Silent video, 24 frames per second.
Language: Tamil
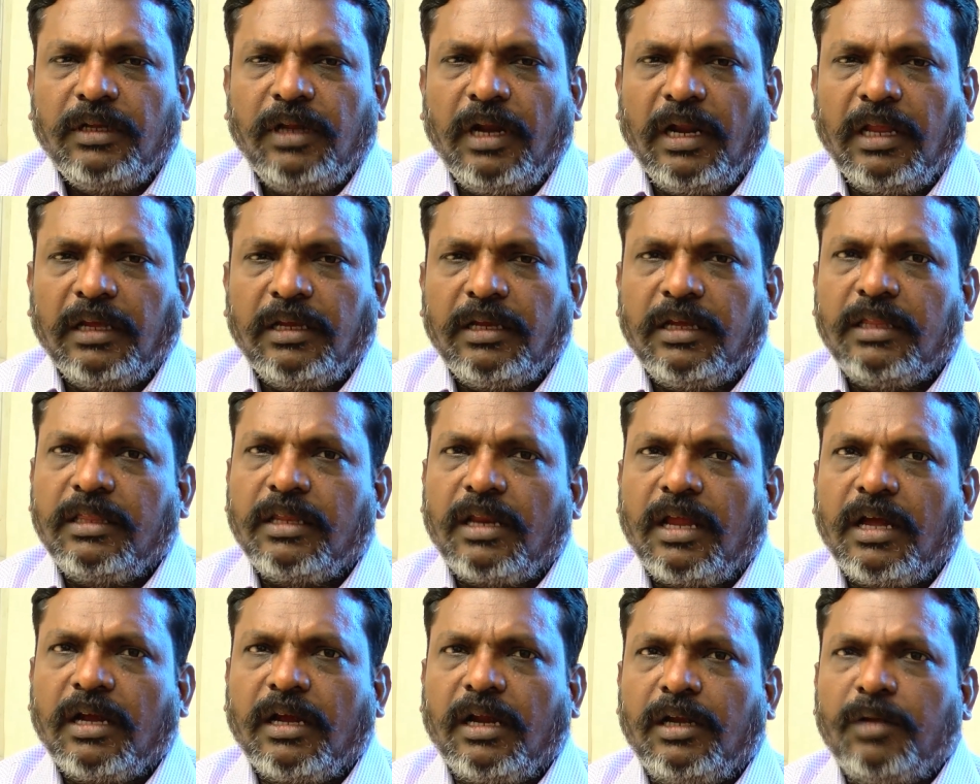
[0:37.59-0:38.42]
எனக்கு
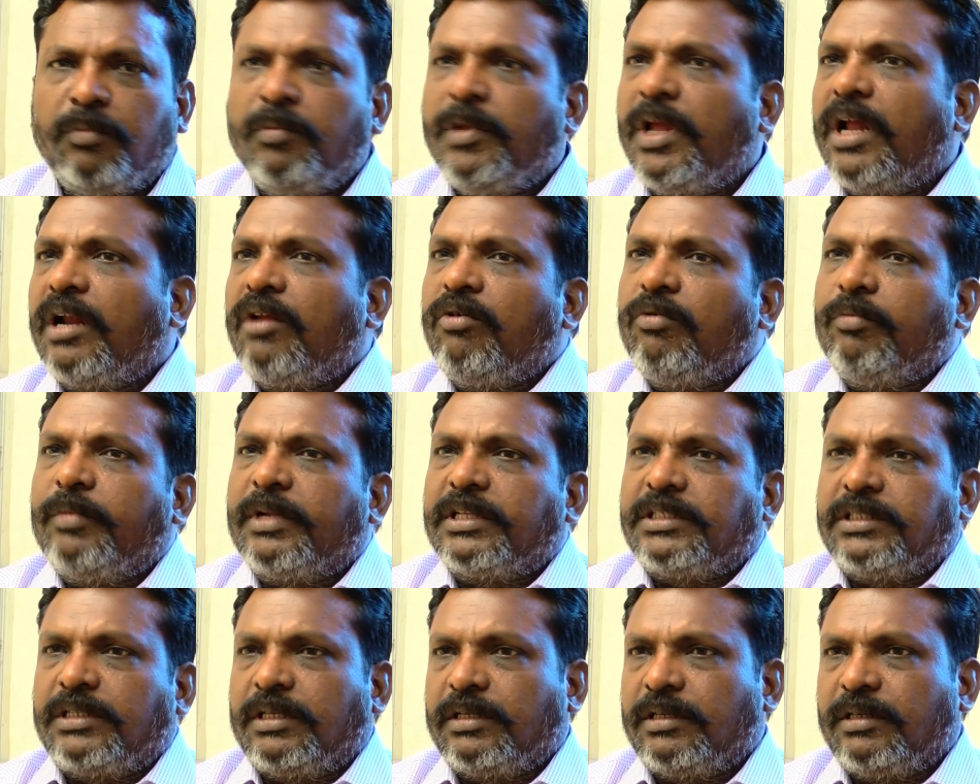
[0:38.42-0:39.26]
எதிராக கடுமையான
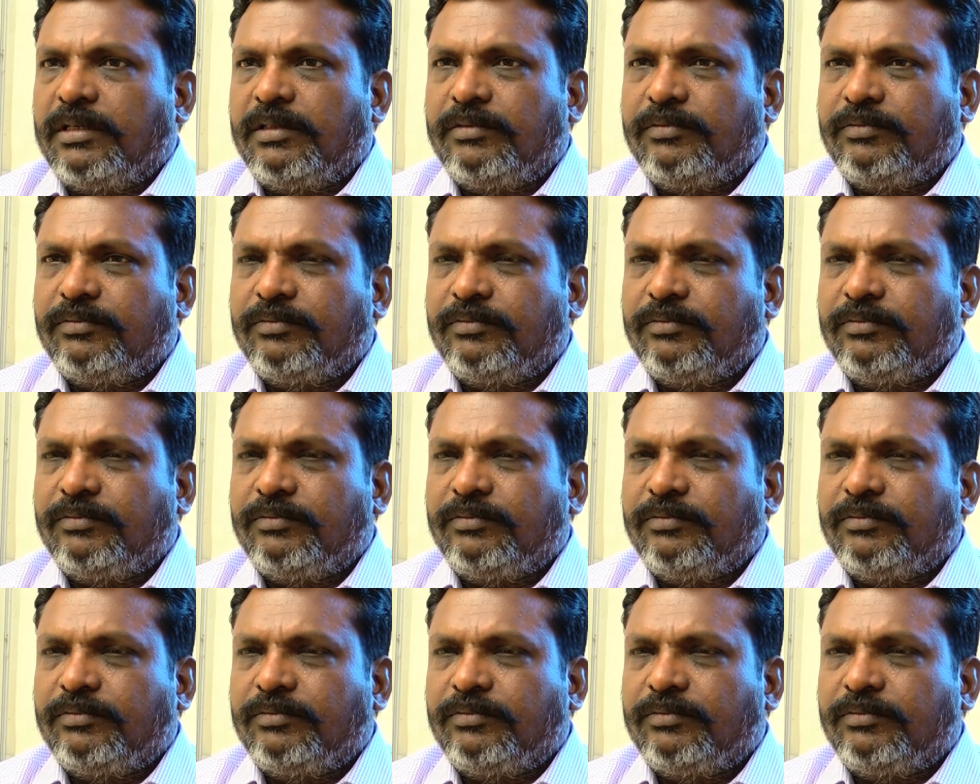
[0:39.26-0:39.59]
விமர்சனங்கள்